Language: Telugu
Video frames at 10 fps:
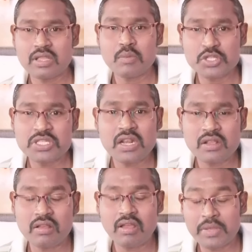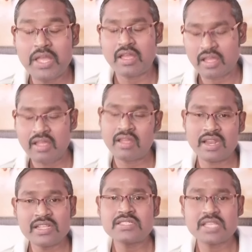సమోసాలు అమ్మా
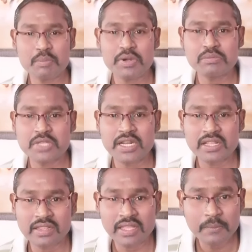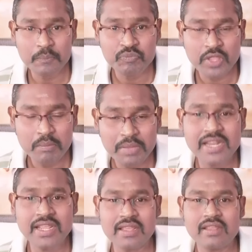అనేసి చెప్పడం జరిగింది
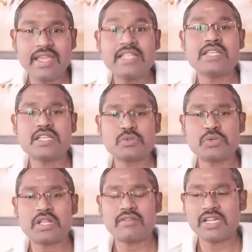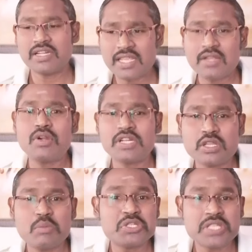మరి ఏం చేస్తుంటావంటే ఇగోండి
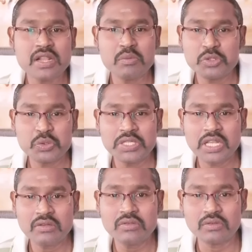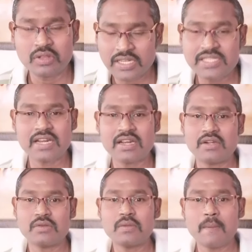సమోసాలు అమ్ముతుంటాను అనేసి
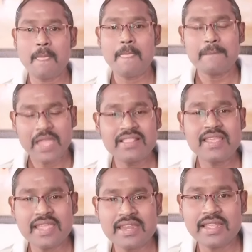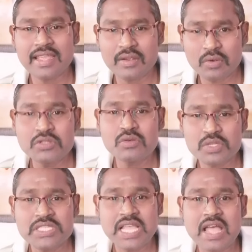అన్నాడు అయితే ఈయనకి కొంచెం
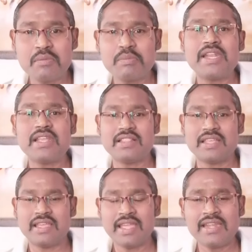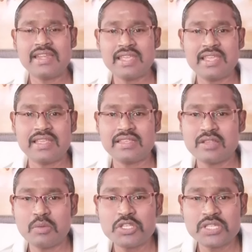ఉత్సాహం పెరిగింది ఏంటి
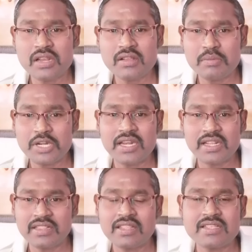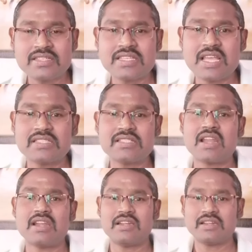సమోసాలు అమ్మడానికి ఇంత రిస్క్
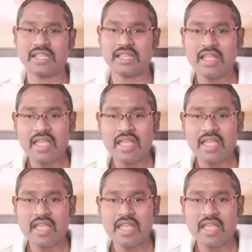చేస్తున్నాడేంటి